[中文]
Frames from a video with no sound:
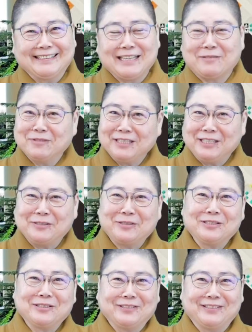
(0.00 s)
想问一
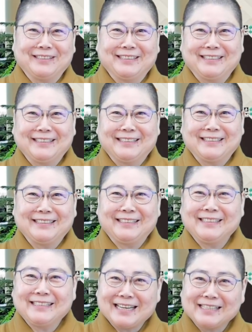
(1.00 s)
句哦，
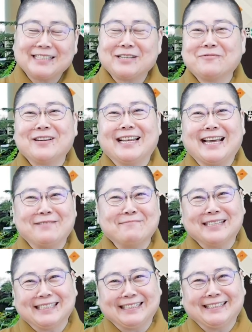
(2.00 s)
您相信未来
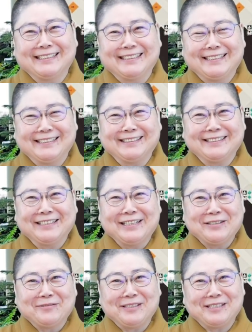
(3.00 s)
吗？啊，
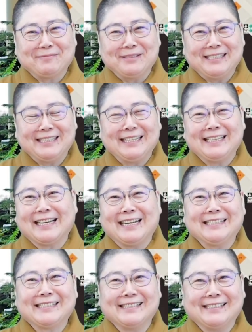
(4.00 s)
为什么今天一
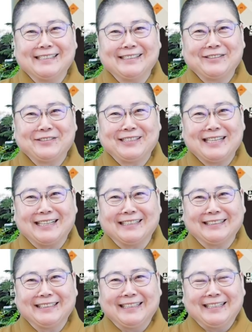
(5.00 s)
开始呢就想
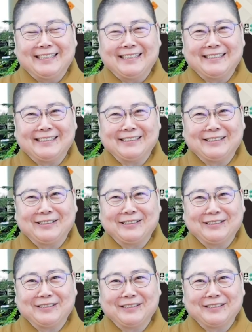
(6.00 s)

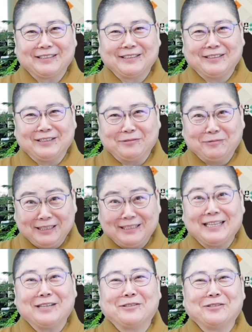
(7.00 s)
呃呃问
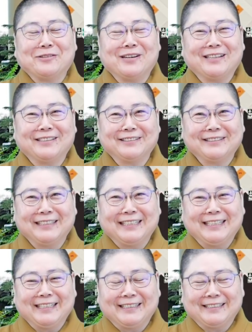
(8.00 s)
这句话哈？
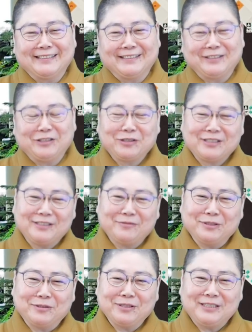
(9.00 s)
啊，就是
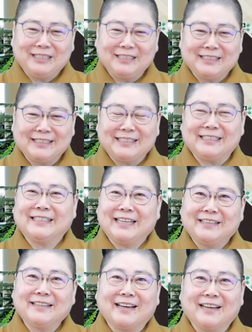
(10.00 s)
我最近这几
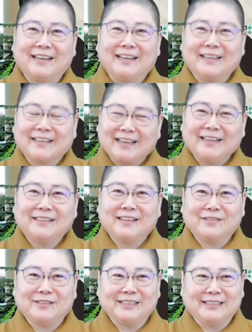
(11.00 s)
天呢，看
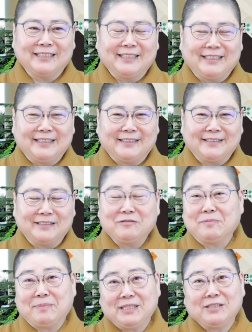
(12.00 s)
到呢啊，因
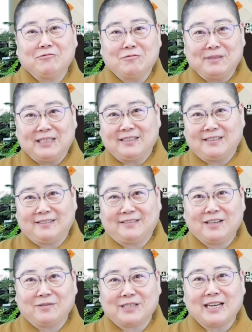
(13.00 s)
为毕竟我们的
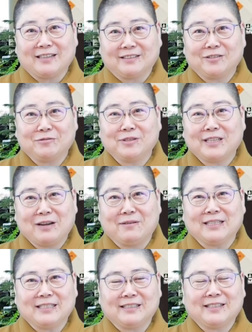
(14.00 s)
道场就渥太
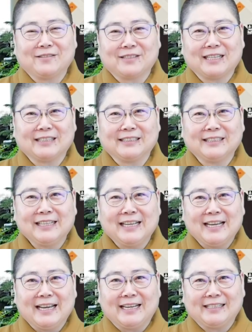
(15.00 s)
华这个道场呢，
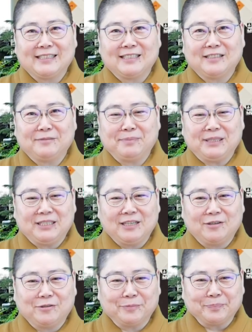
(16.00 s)
还是比
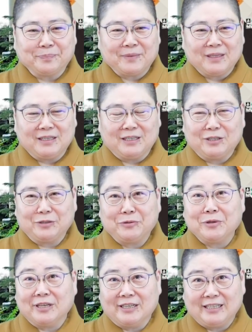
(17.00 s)
较呃
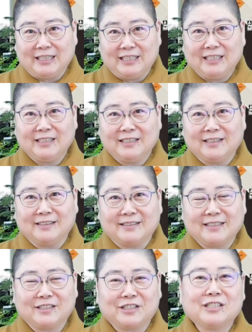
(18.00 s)
远离啊
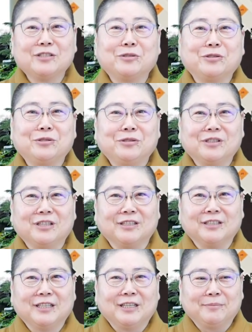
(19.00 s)
这个市区啊，
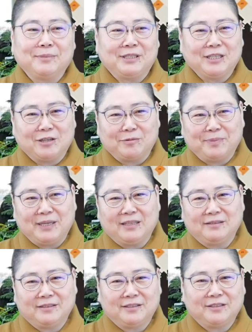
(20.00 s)
比较
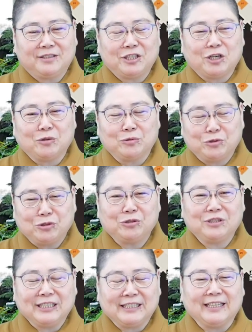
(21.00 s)
偏郊区
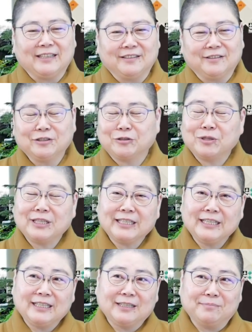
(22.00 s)
一点哦，所以
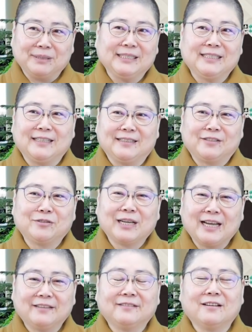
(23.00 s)
可以很明显的就
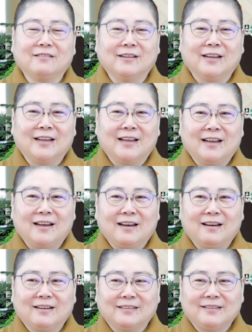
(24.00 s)
看到
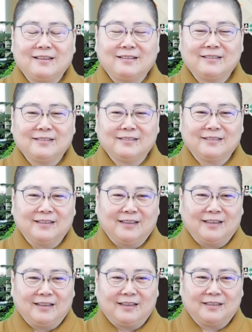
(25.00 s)
啊这个。
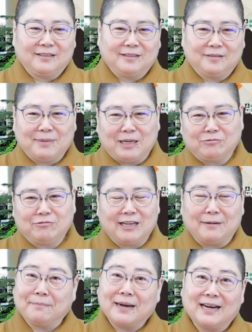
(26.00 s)
呃，马路
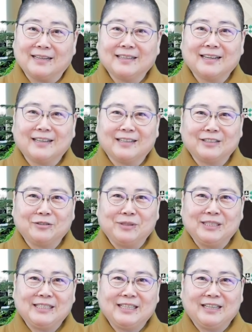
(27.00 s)
两旁啊，有
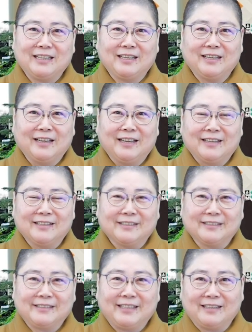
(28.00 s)
一些
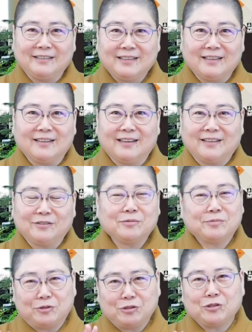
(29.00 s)
呃田埂啊，就
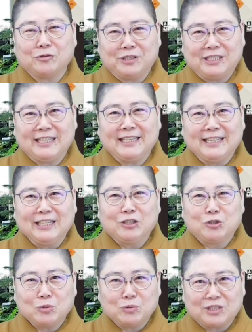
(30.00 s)
就是有些
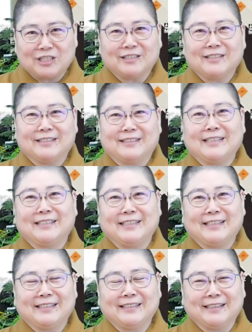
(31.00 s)
种植的这
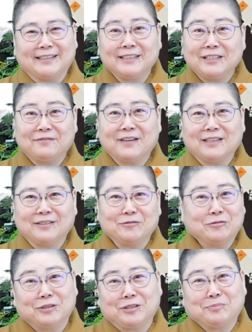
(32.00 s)
些啊地方，
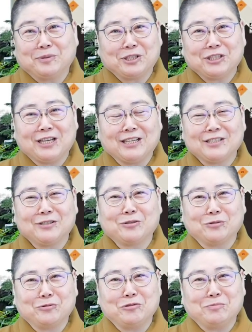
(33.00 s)
我是不知道他是
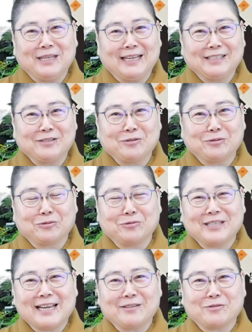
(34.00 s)
种玉米还是种蔬
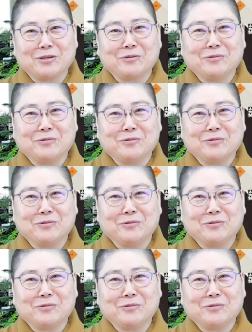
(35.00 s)
菜水